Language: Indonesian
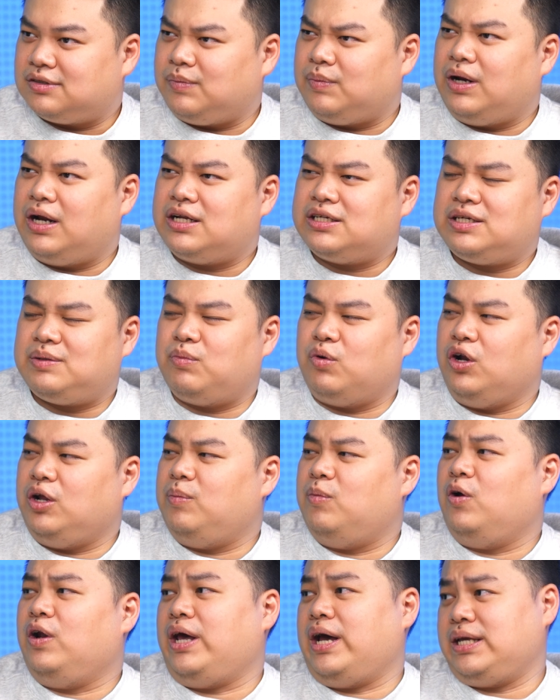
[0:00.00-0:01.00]
Sebenarnya sih
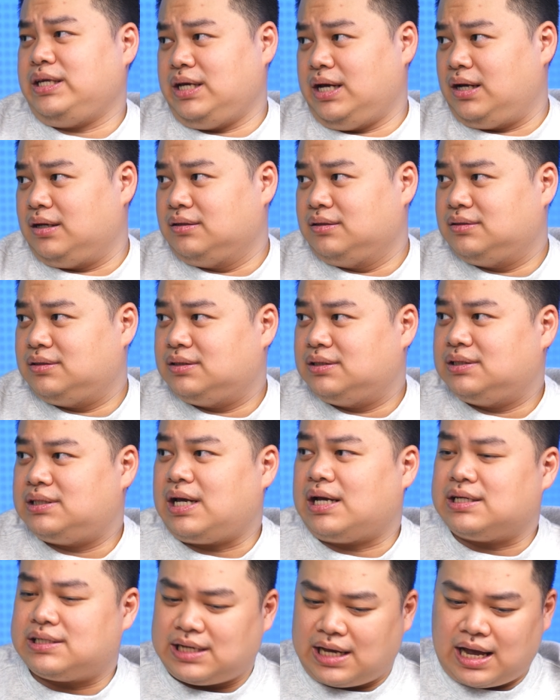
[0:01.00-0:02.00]
boleh-boleh aja. Iya.
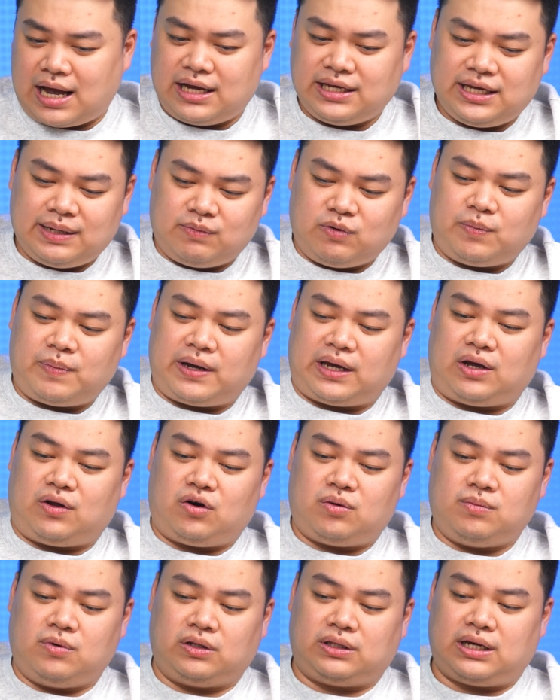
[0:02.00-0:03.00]
Sah-sah yeah. aja mau pakai
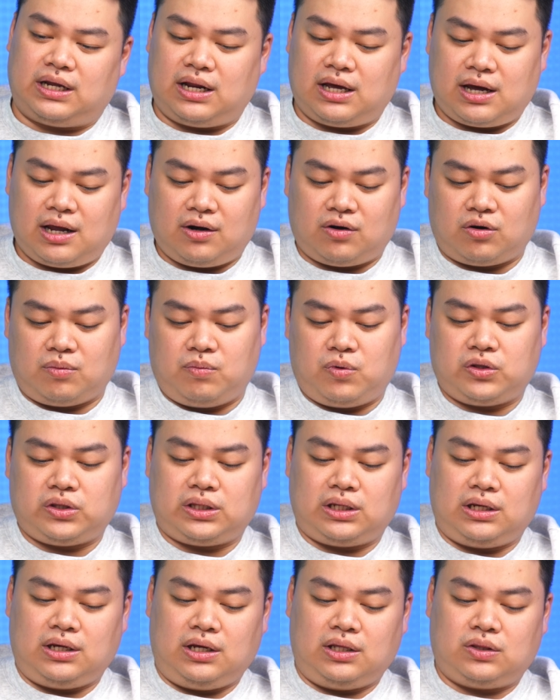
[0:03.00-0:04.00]
robot. Karena kan
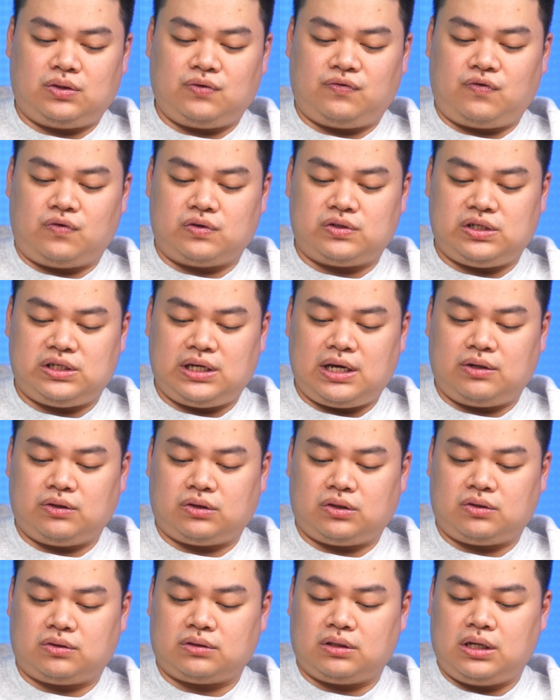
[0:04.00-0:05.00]
robot itu fungsinya
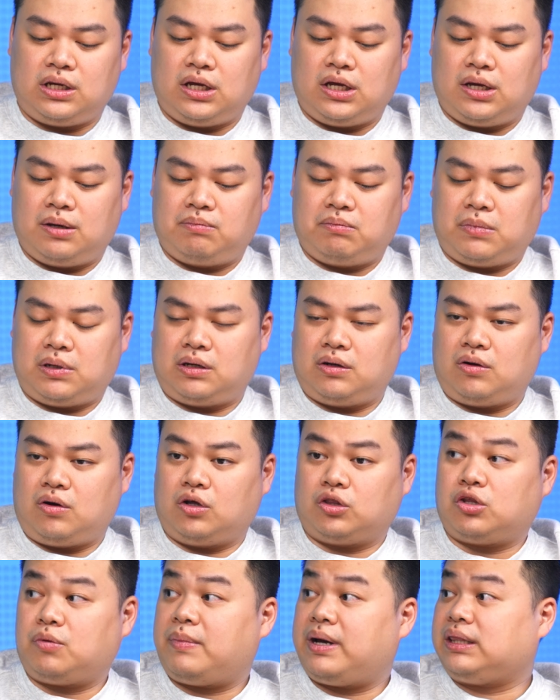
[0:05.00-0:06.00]
untuk
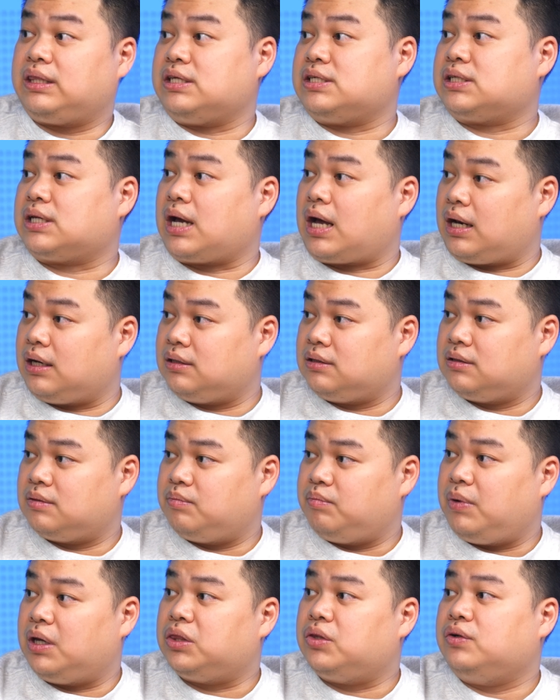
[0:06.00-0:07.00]
mengotomatiskan
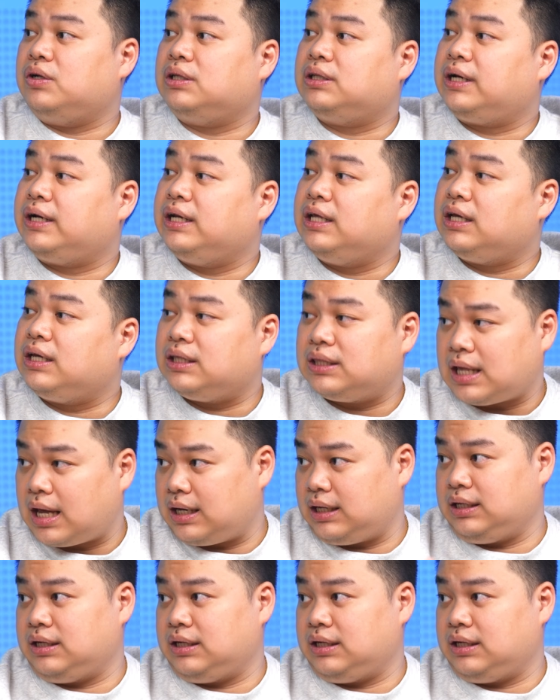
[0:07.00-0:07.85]
metode trading kita